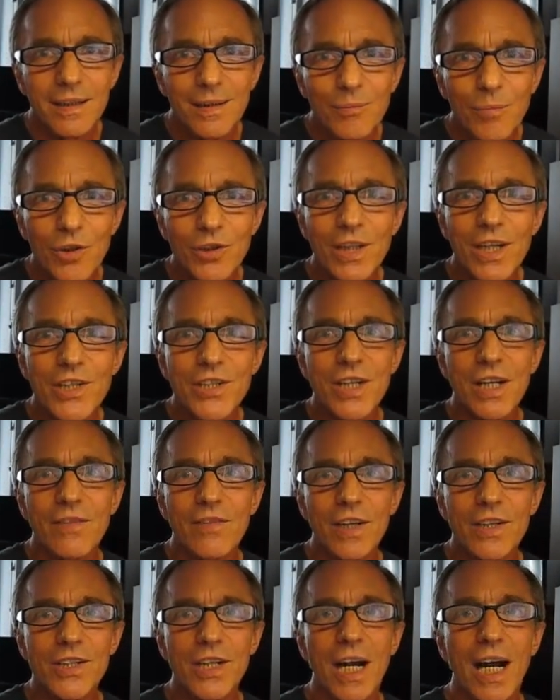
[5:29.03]

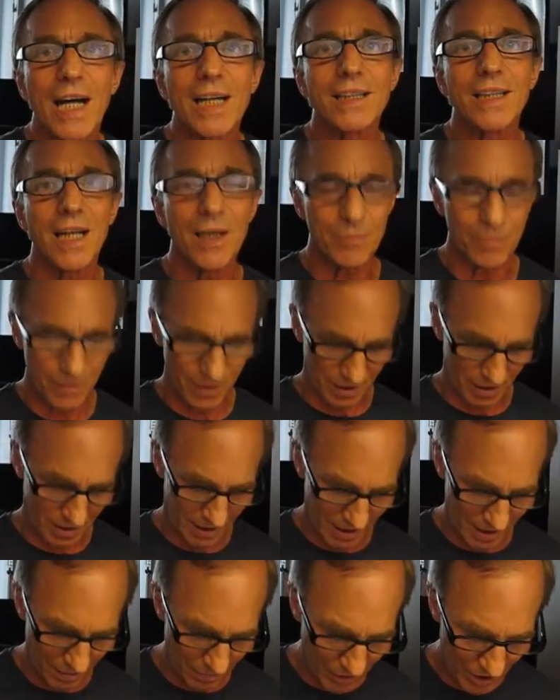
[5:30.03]
podejrzewa, że Adam
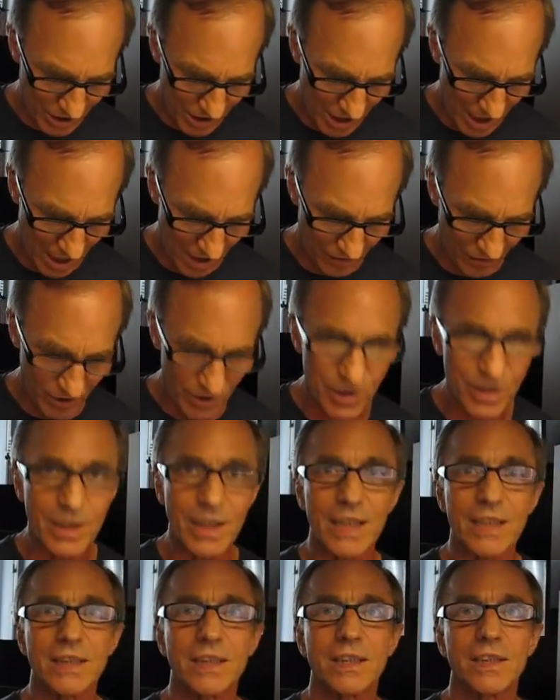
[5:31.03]
Mickiewicz,
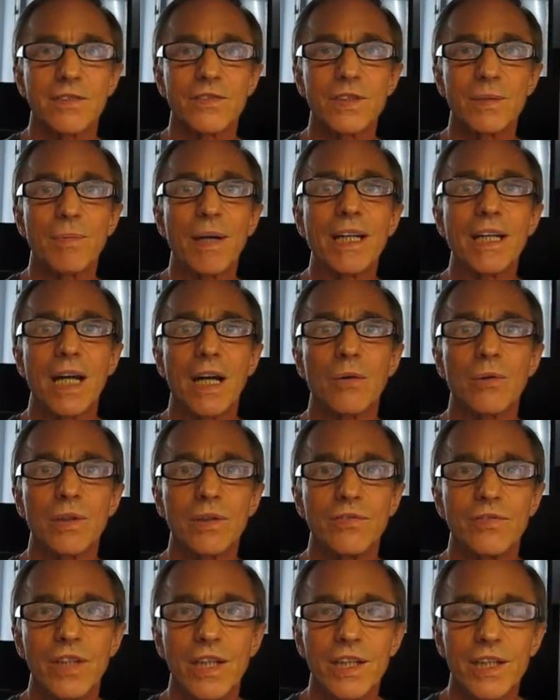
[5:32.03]
nasz wspaniały
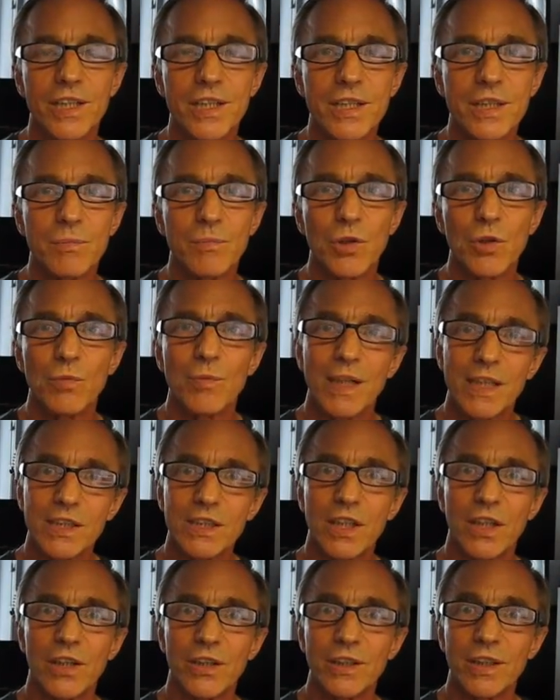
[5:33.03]
wieszcz, był
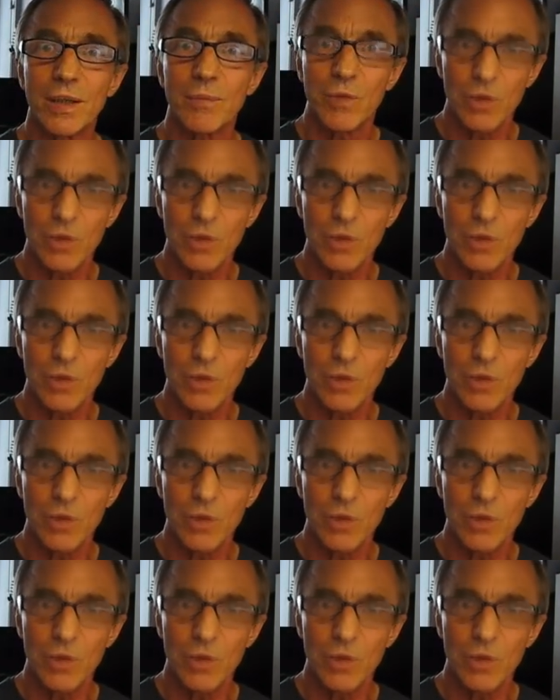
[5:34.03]
masonem?